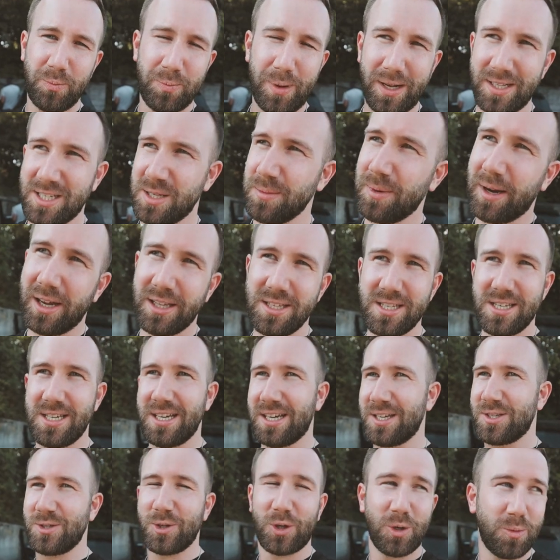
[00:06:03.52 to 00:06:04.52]
une partie
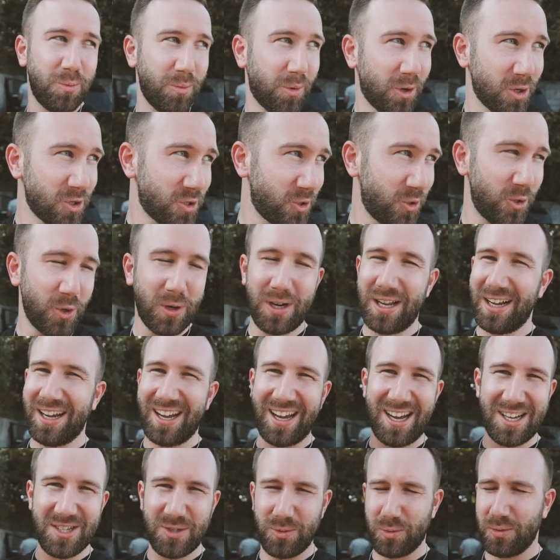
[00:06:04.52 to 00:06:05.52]
branding, sur une brochure, la
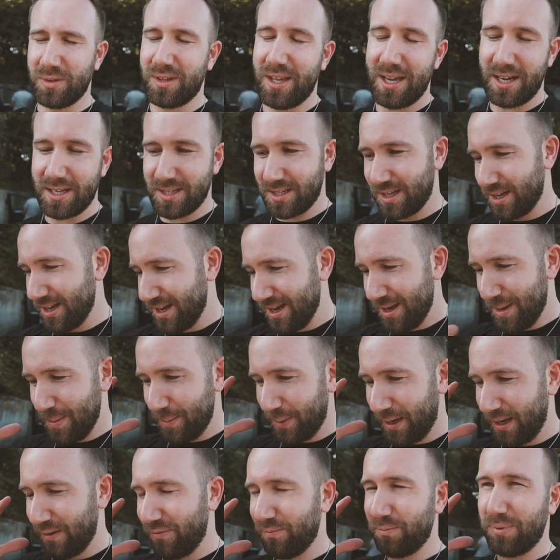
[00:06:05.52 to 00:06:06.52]
création de texte,
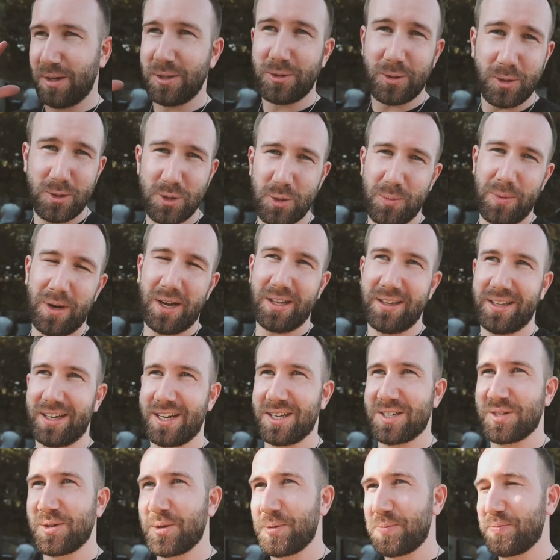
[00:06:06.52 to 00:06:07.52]
bref plein de trucs super
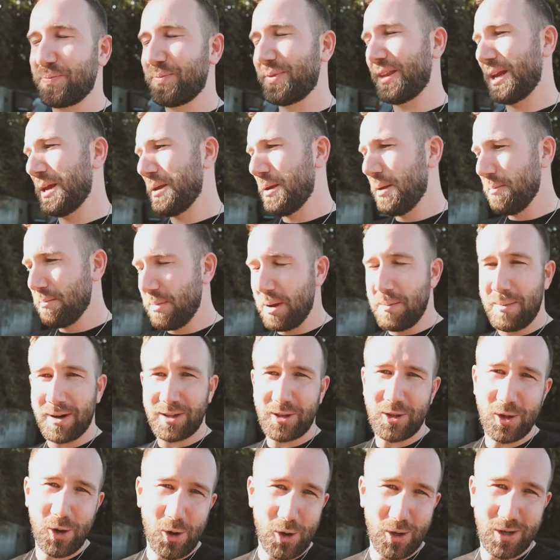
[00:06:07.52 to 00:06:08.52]
intéressants. Mais
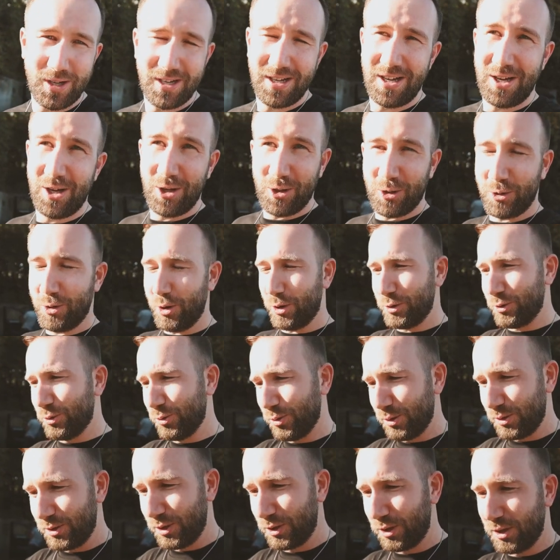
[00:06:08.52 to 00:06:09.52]
maintenant, de
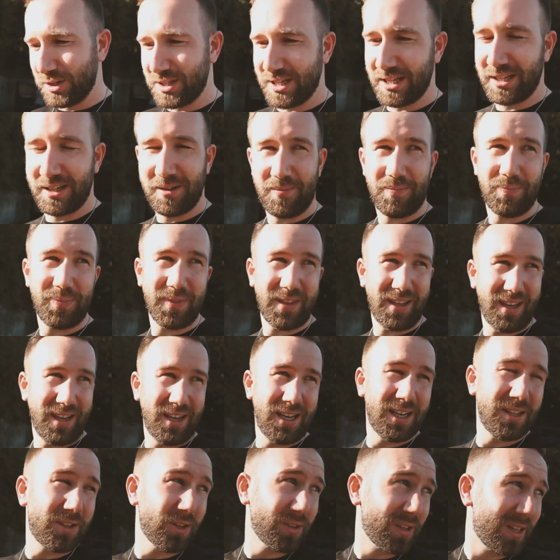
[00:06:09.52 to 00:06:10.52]
retour sur Lausanne,
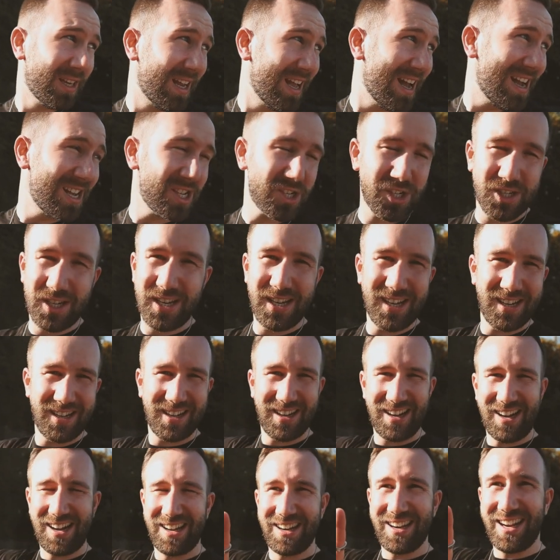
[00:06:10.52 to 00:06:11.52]
il est temps d'aller acheter
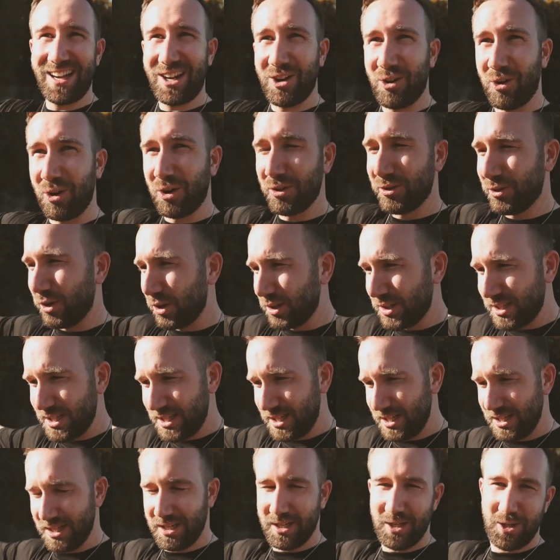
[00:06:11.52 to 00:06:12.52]
un écran
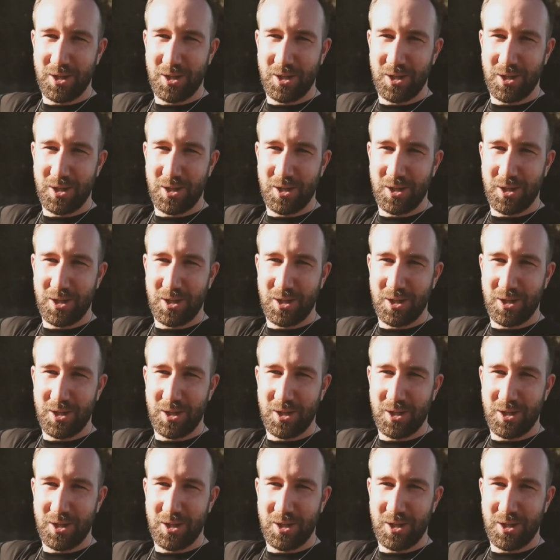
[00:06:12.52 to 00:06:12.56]
d'ordi